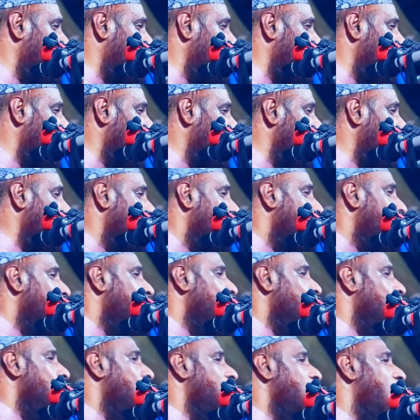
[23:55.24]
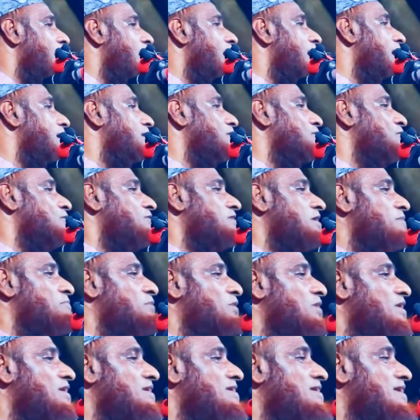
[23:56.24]
পিছনে নবী আর কথা
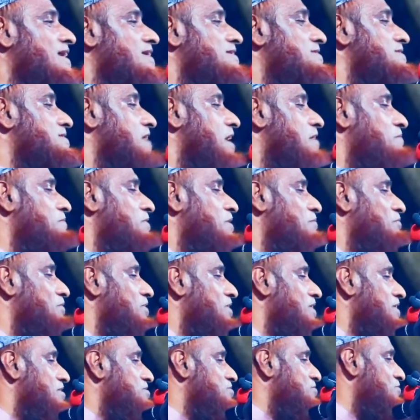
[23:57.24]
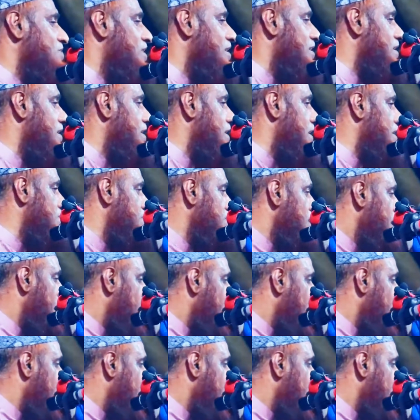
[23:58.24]
বলেন না সাহাবের বলে রসুল আল্লাহ